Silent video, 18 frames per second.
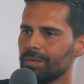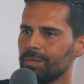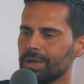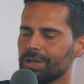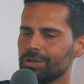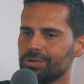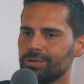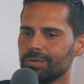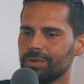
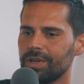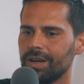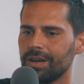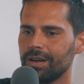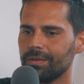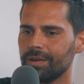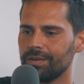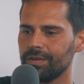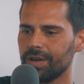parce qu'on
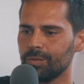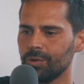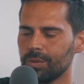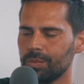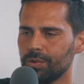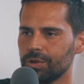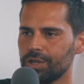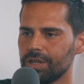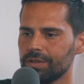a, on a vraiment
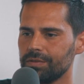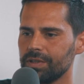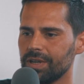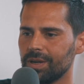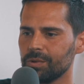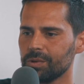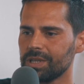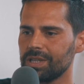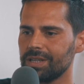un projet
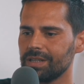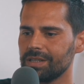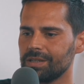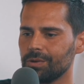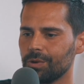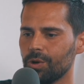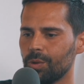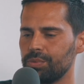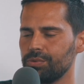finalement qui
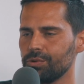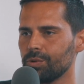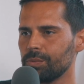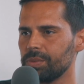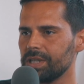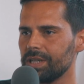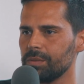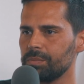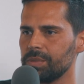c'est encore plus
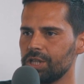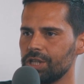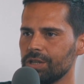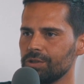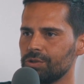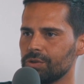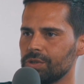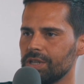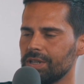compliqué de pitcher
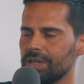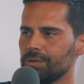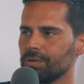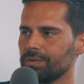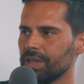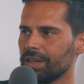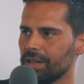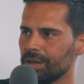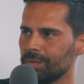une société qu'on
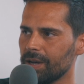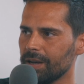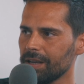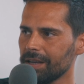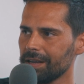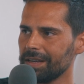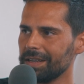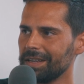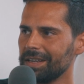vient de
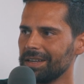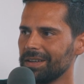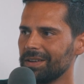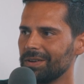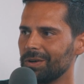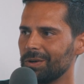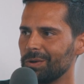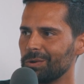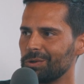démarrer.
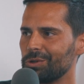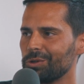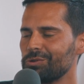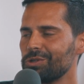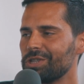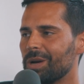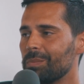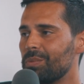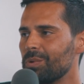Euh,
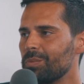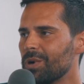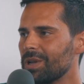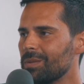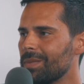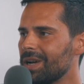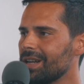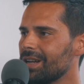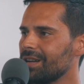aujourd'hui, j'ai un peu moins
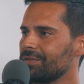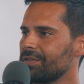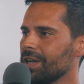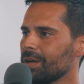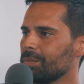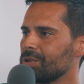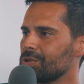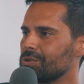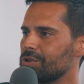de mal à le
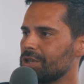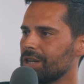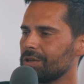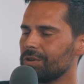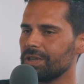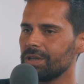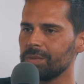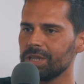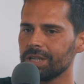faire parce que je la
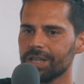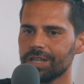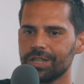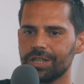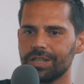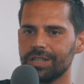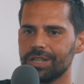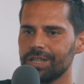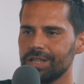connais bien,
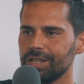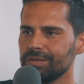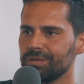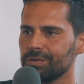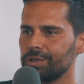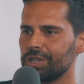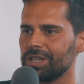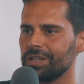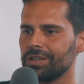j'ai des
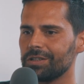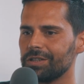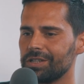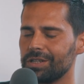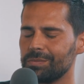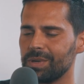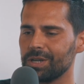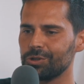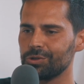chiffres, j'ai euh,
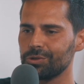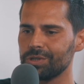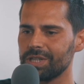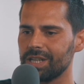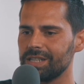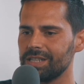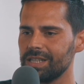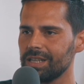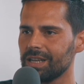plein de choses
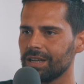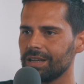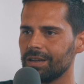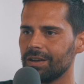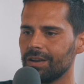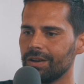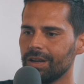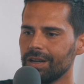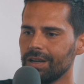à dire
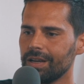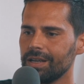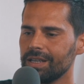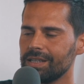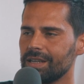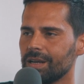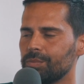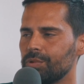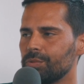euh, et,
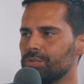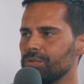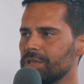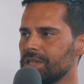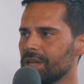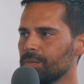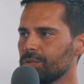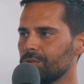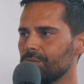c'est un peu plus
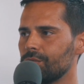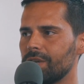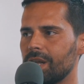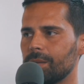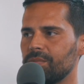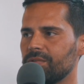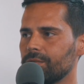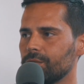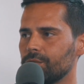simple que
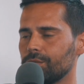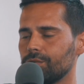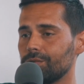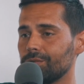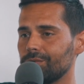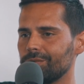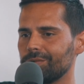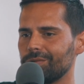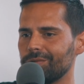d'apprendre
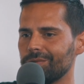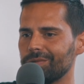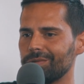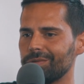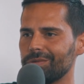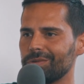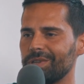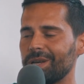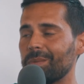
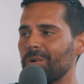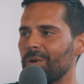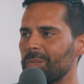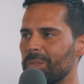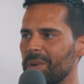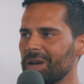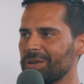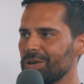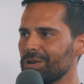que, que,
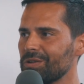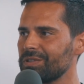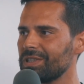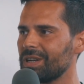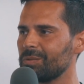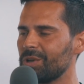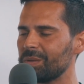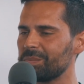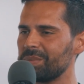par cœur
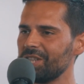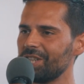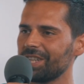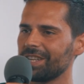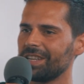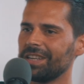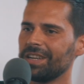finalement un pitch.